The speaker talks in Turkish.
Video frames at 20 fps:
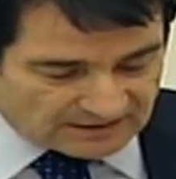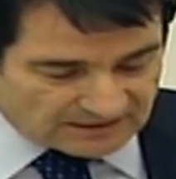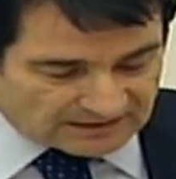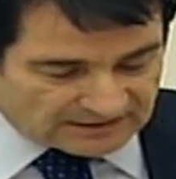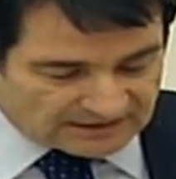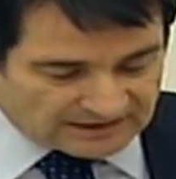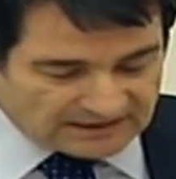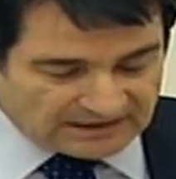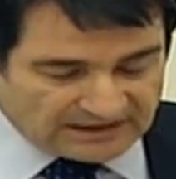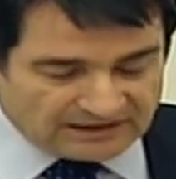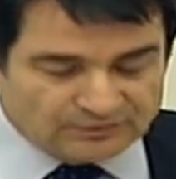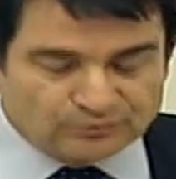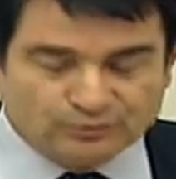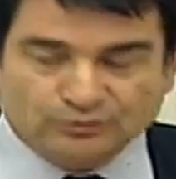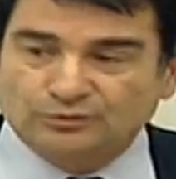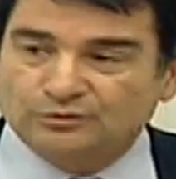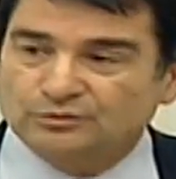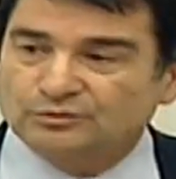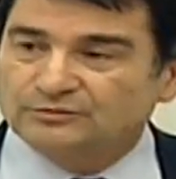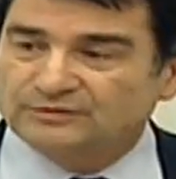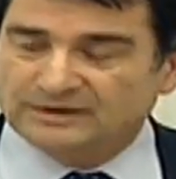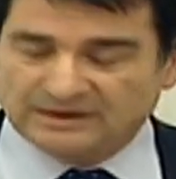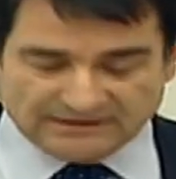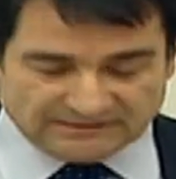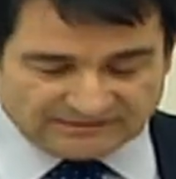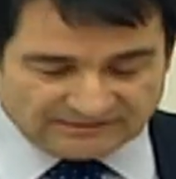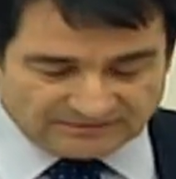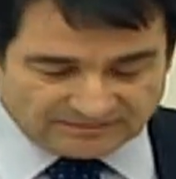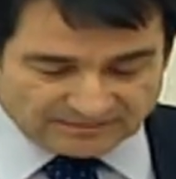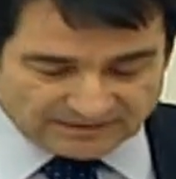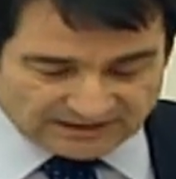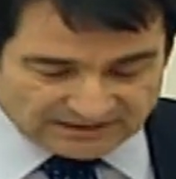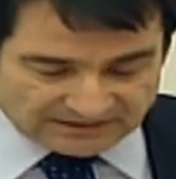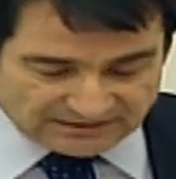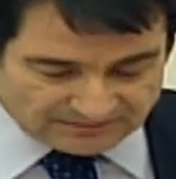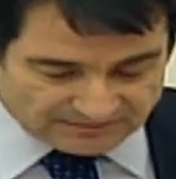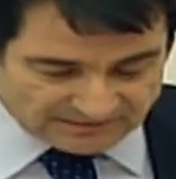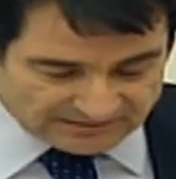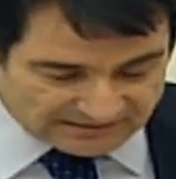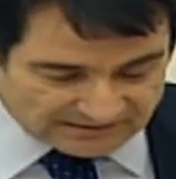Genel kurulu ve aziz
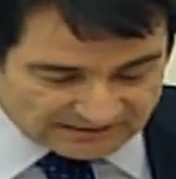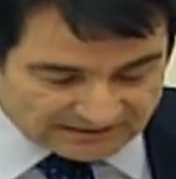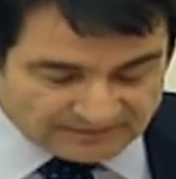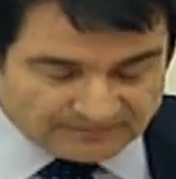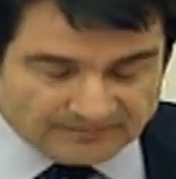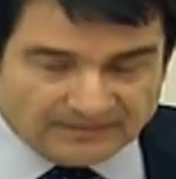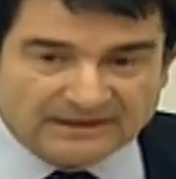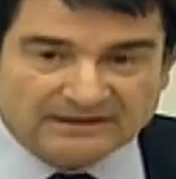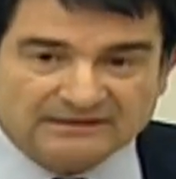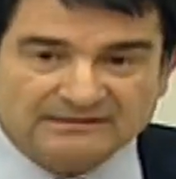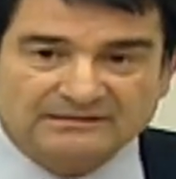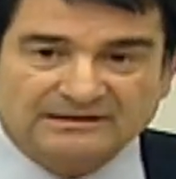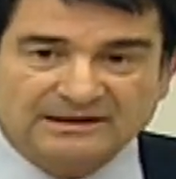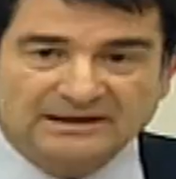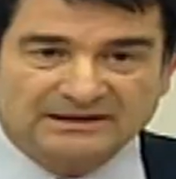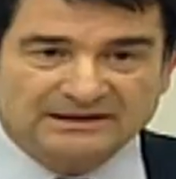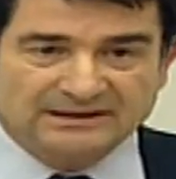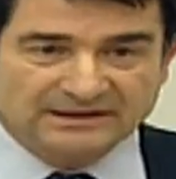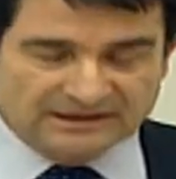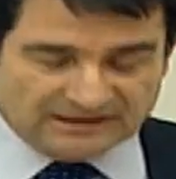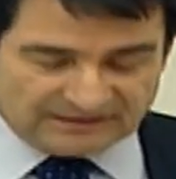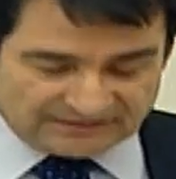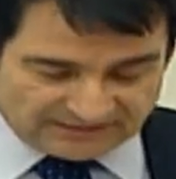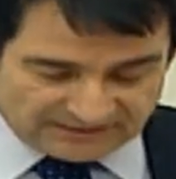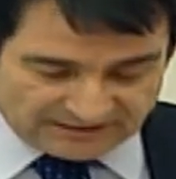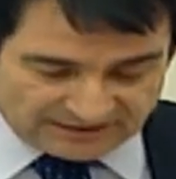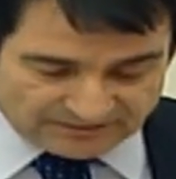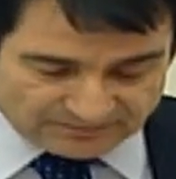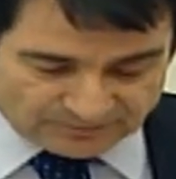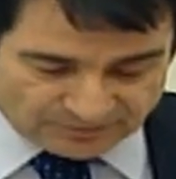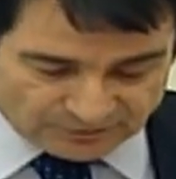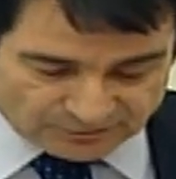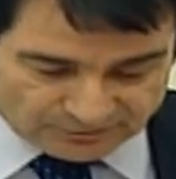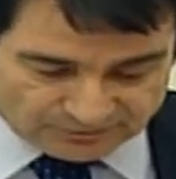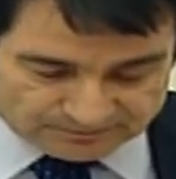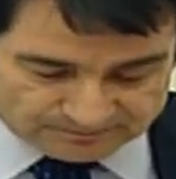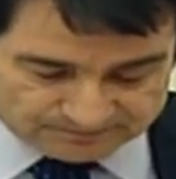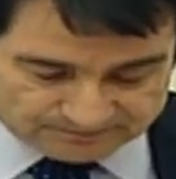milletimizi saygıyla selamlıyorum.